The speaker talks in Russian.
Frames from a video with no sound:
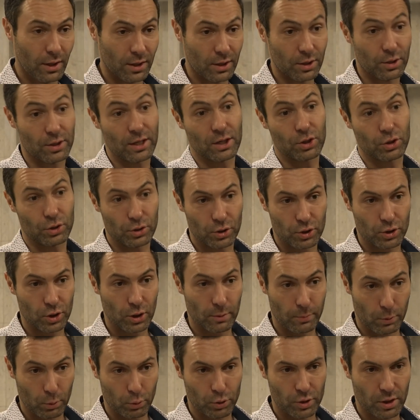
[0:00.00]
И также
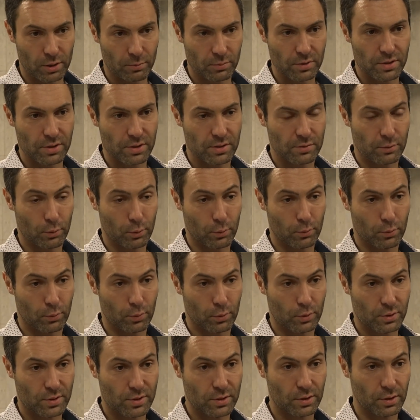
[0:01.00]
начинаю приучать мысли
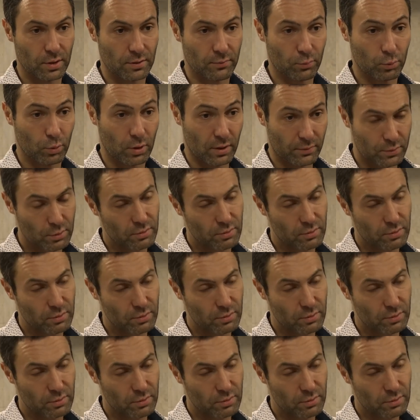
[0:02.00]
своего сына и внука.